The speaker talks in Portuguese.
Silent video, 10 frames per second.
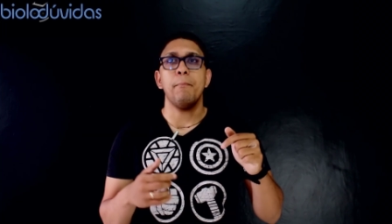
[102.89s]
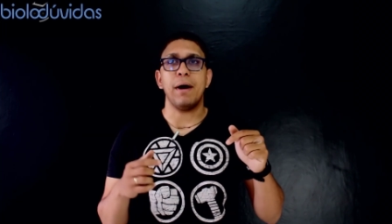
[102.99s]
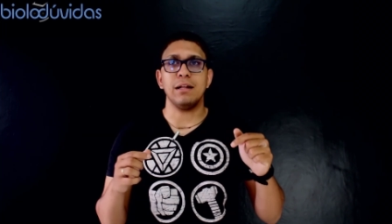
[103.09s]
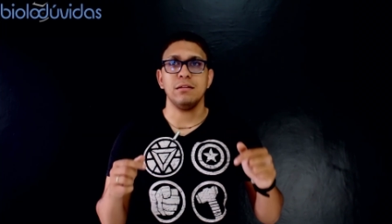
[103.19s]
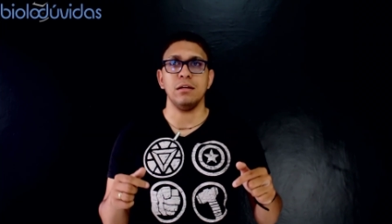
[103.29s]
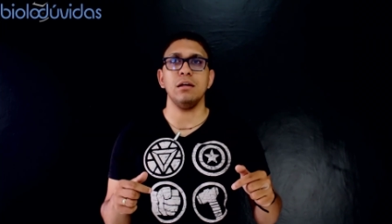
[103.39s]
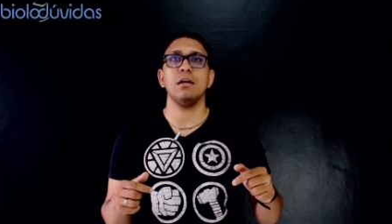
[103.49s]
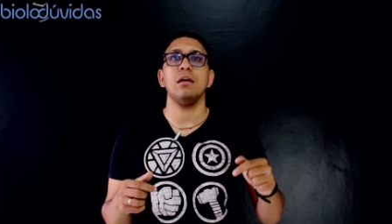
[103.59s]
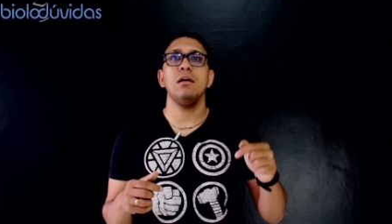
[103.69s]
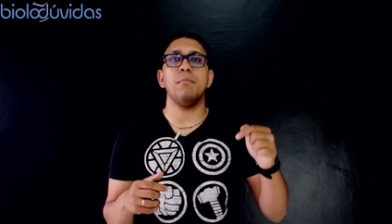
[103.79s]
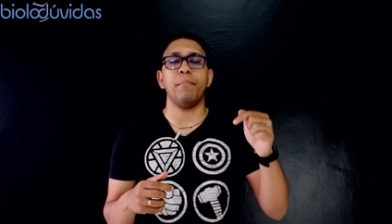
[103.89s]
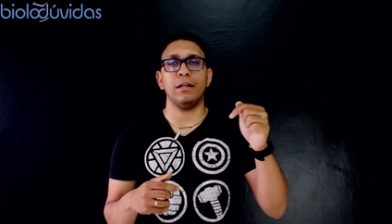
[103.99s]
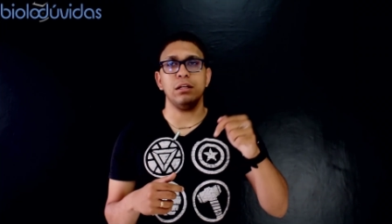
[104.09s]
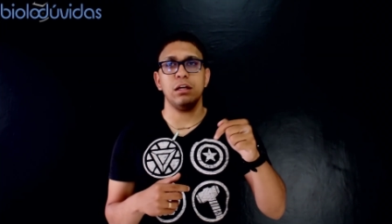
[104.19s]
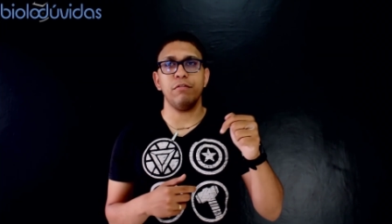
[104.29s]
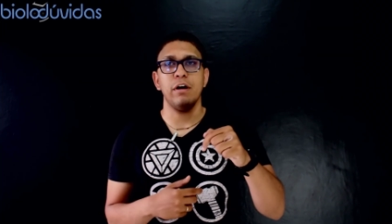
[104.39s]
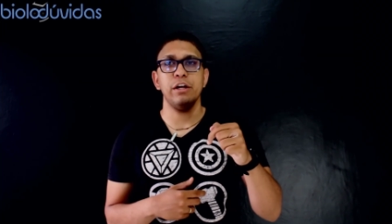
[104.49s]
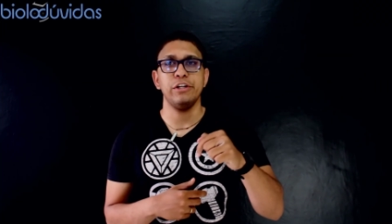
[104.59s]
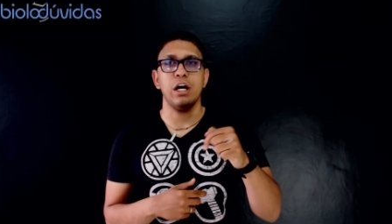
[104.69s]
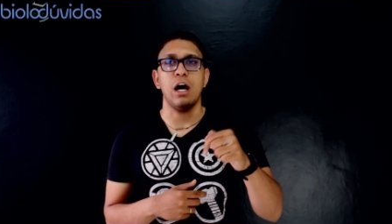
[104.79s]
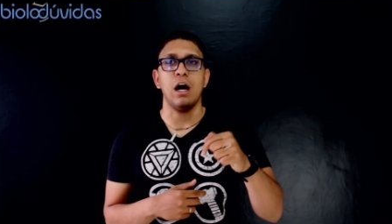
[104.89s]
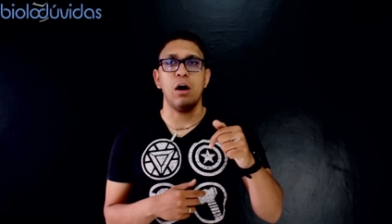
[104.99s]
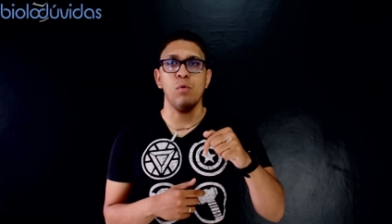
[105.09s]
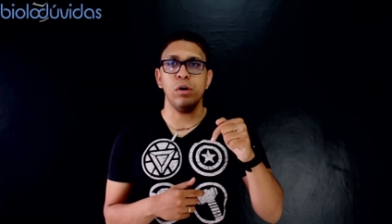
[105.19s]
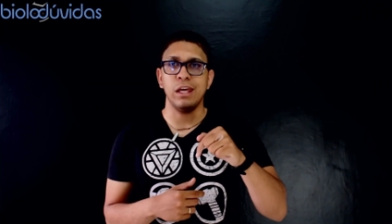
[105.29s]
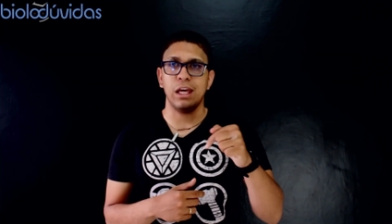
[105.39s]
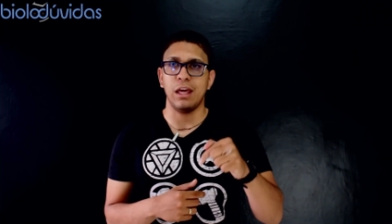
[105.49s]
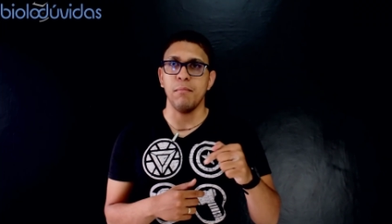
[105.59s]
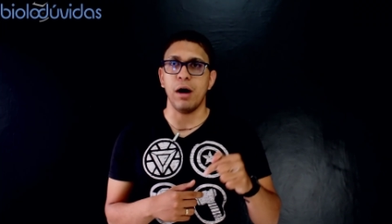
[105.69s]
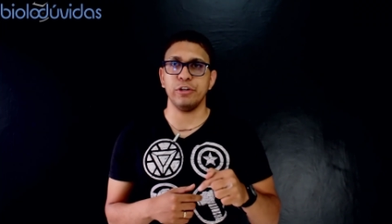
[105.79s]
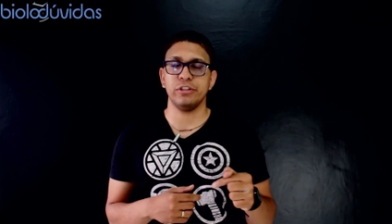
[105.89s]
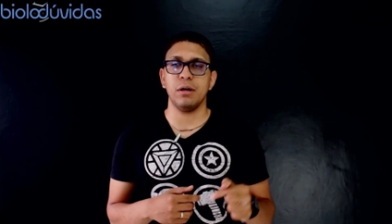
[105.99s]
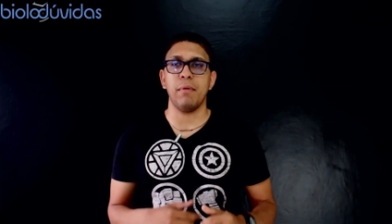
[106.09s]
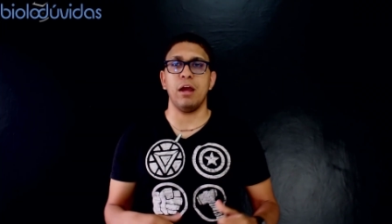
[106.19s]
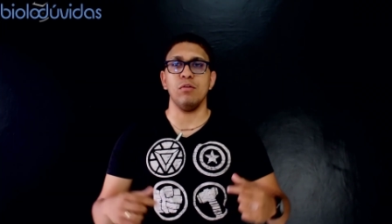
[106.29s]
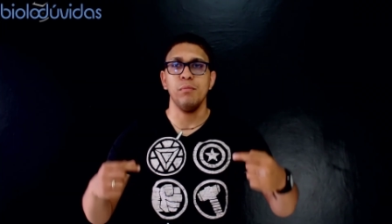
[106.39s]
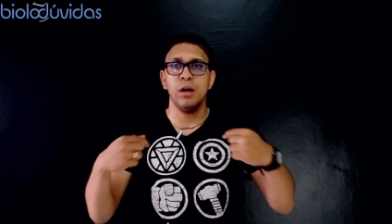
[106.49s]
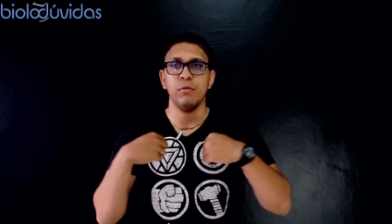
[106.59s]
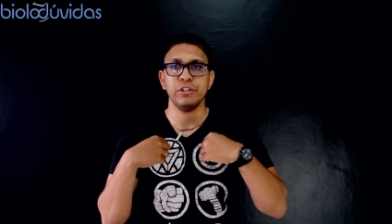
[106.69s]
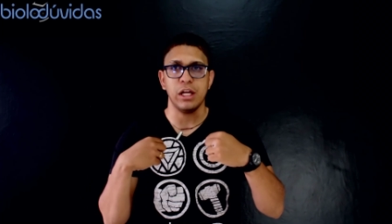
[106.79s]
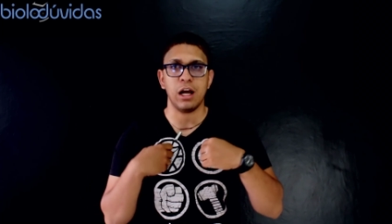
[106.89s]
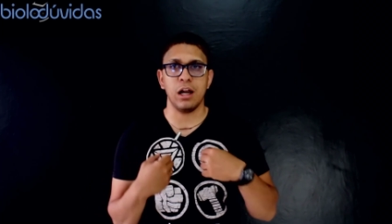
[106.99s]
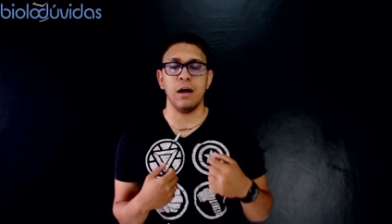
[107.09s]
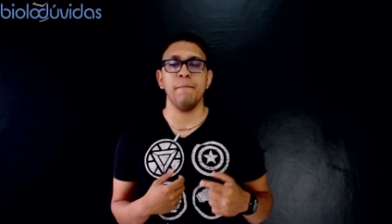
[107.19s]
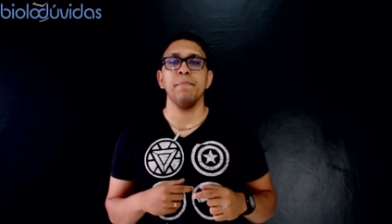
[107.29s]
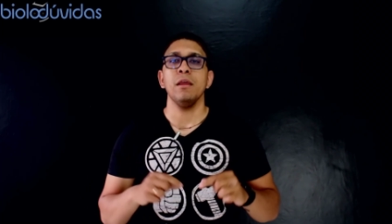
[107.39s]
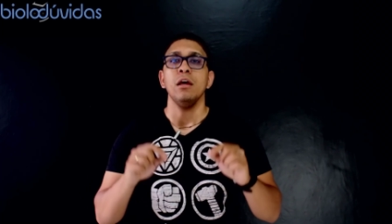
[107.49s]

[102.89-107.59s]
Patrick, Patrick vai deixar o link aqui embaixo também do meu Instagram.